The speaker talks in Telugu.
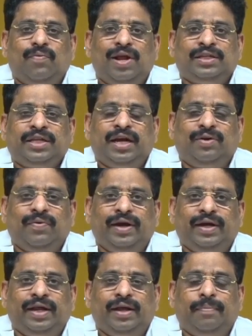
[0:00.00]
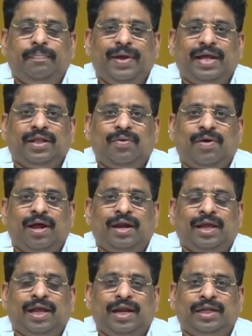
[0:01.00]
ఇవ్వాల్సినటువంటి
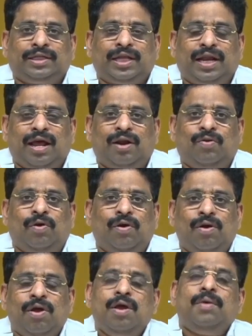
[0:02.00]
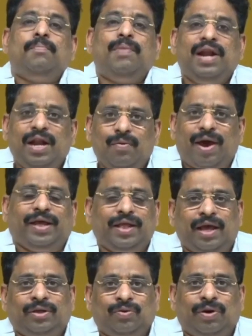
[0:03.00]
పేదవాళ్ళ ఇల్లు స్థలాలు మళ్ళీ
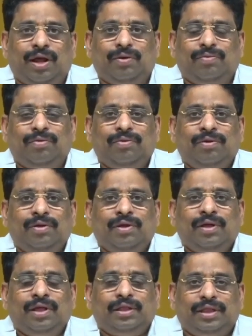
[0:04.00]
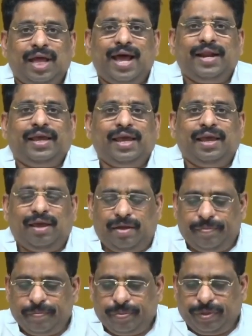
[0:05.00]
వాయిదా వేసుకున్నారు దానికి
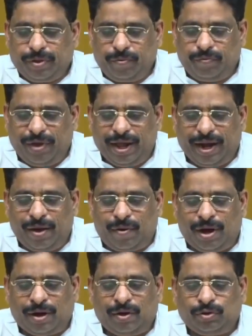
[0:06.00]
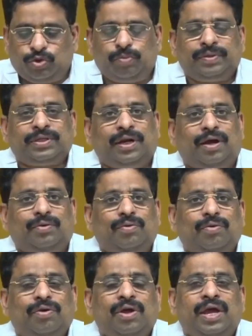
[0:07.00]
వేరే వంకలు చూపిస్తున్నారు
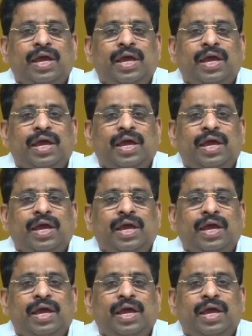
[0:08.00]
